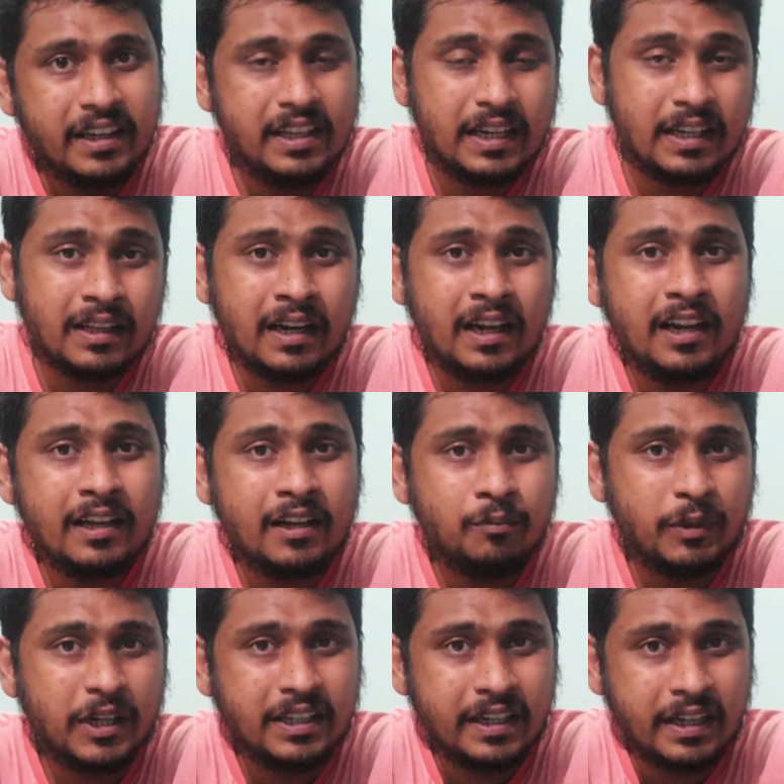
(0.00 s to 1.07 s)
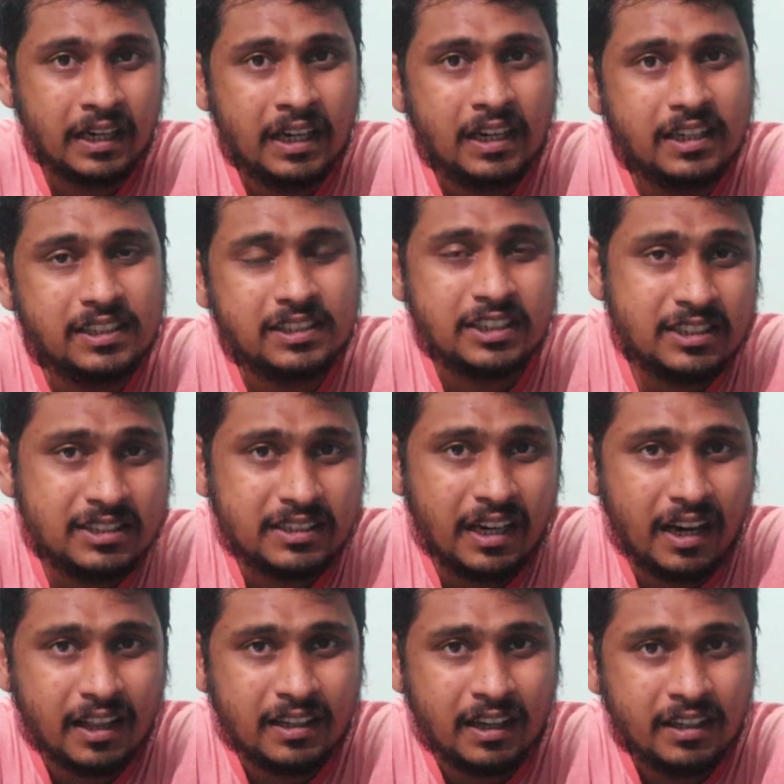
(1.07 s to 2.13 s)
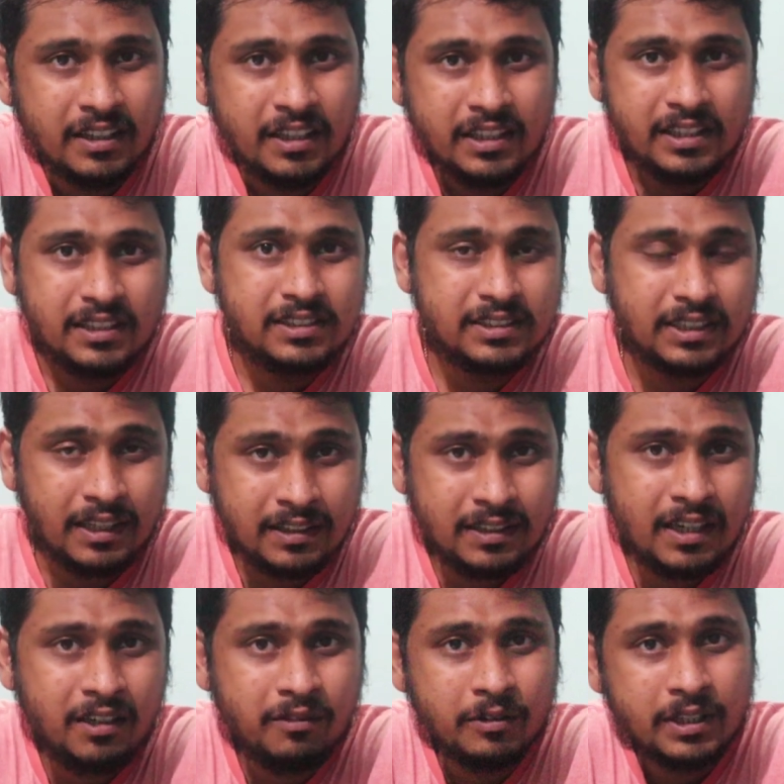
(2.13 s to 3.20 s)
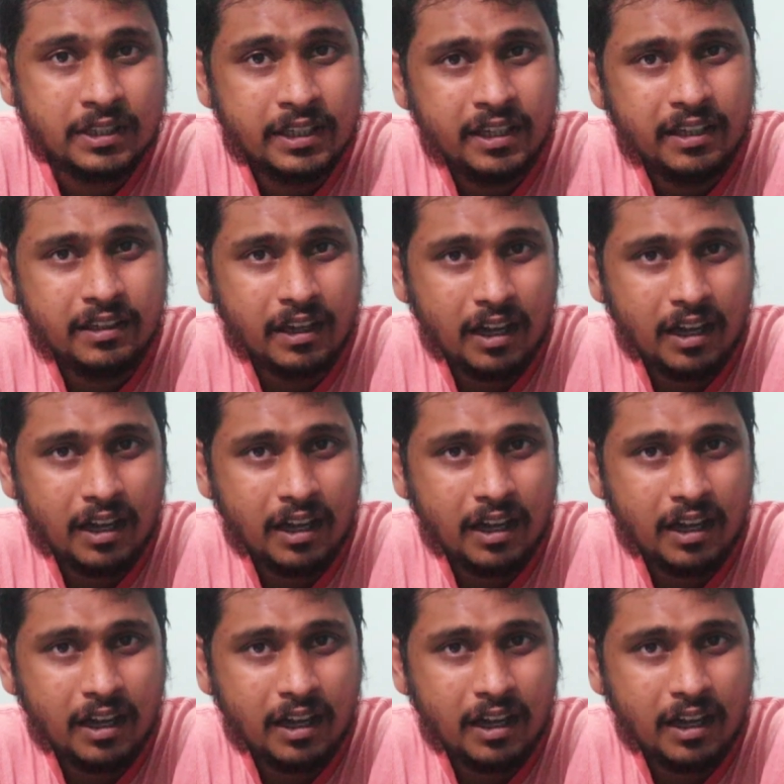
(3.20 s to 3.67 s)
இது எதனாலன்னு பார்த்தீங்கன்னா டிஸ்டன்ஸ்னால தான் சந்திரன் வந்து